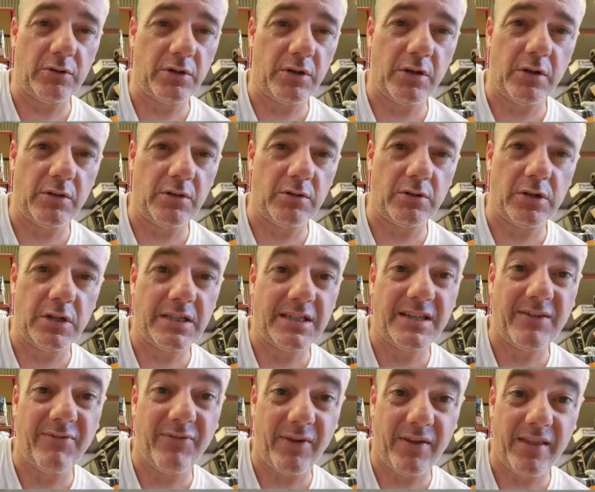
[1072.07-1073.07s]
No, no sé
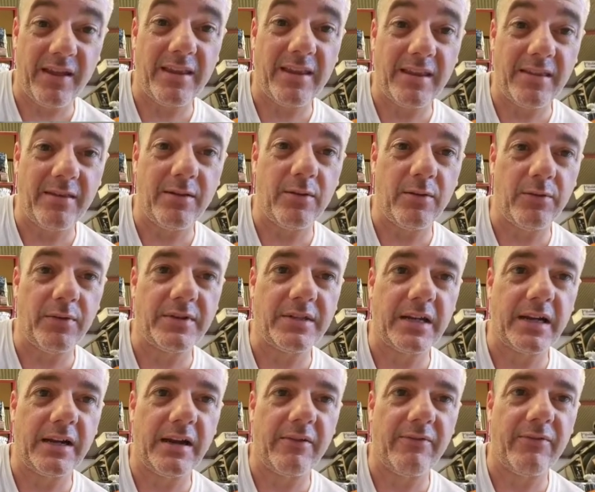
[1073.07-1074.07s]
si fue de allí de donde
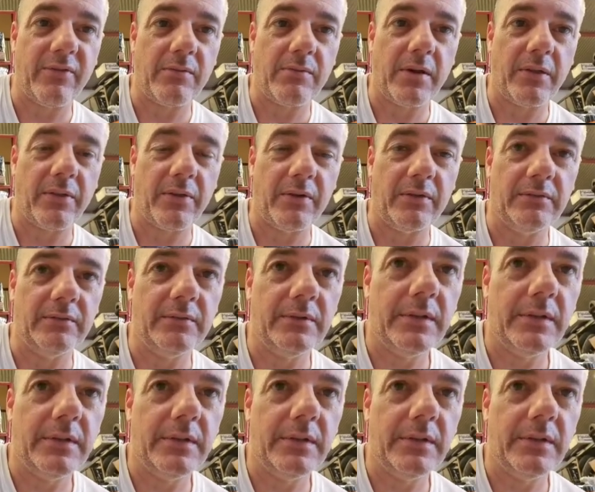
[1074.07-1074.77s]
saqué la información.